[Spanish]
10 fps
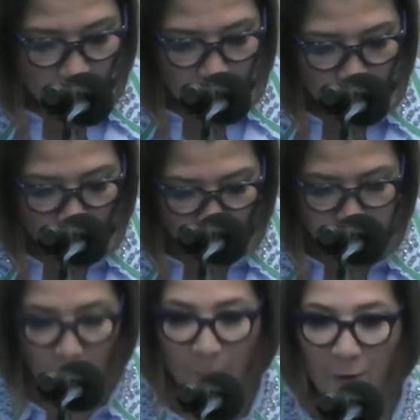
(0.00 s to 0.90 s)
nos
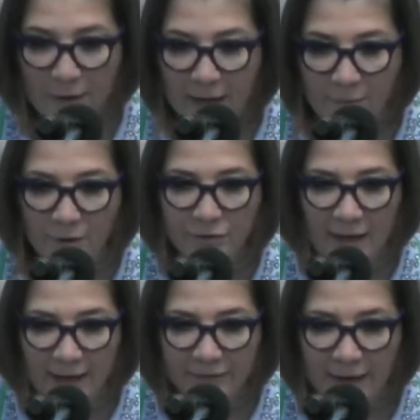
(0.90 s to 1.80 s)
oponemos a
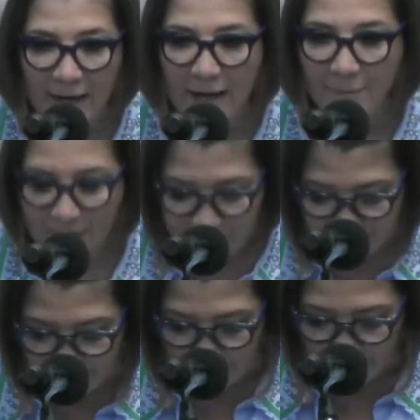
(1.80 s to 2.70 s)
la tala
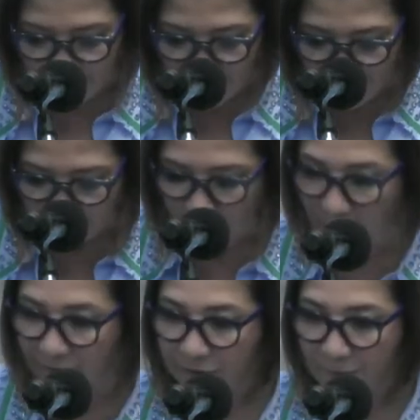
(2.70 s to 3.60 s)
masiva de
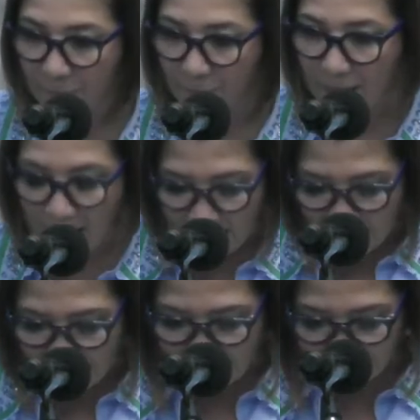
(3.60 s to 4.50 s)
árboles,
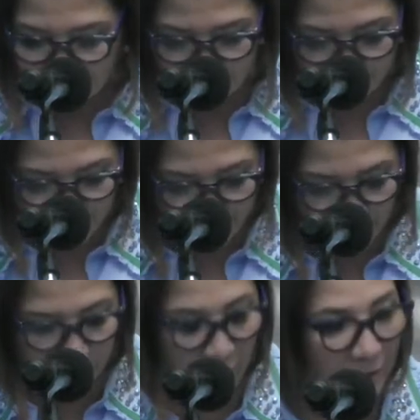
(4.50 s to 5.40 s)
a la
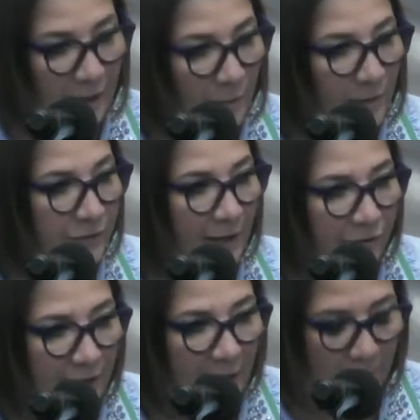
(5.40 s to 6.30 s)
devastación de nuestra
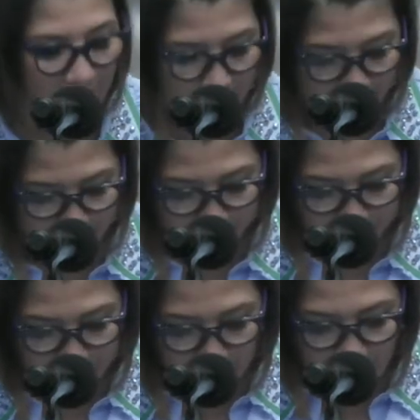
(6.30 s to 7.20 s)
selva,
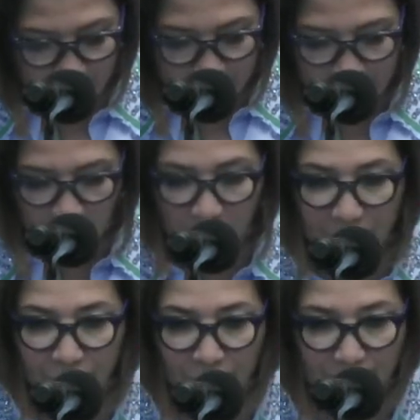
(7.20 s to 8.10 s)
de
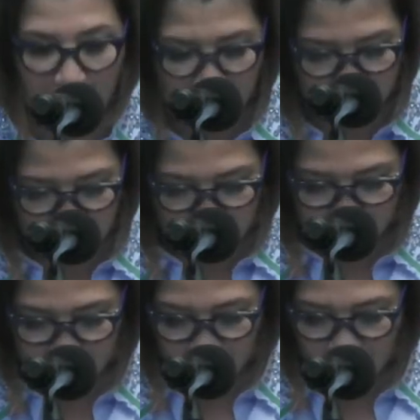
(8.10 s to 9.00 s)
nuestros
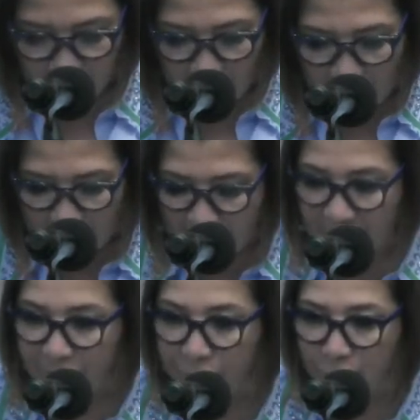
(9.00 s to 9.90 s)
mangles, a la
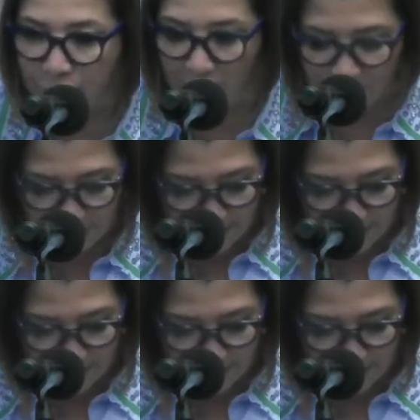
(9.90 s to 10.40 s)
destrucción del